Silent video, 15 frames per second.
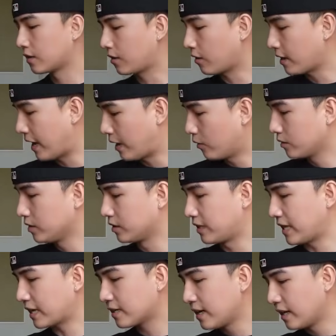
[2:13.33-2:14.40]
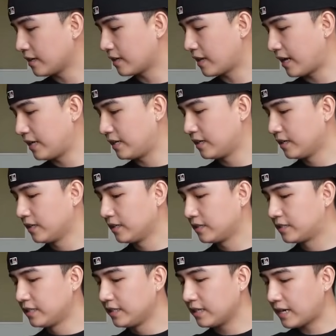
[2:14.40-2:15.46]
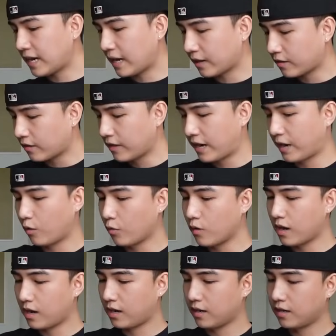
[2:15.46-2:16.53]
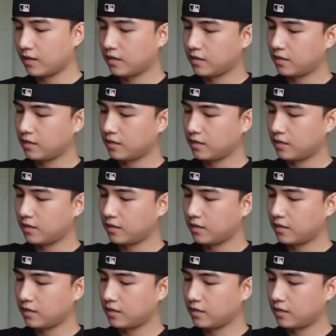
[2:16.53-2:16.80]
con áo được nhắc đến ở đây chính là con áo uh,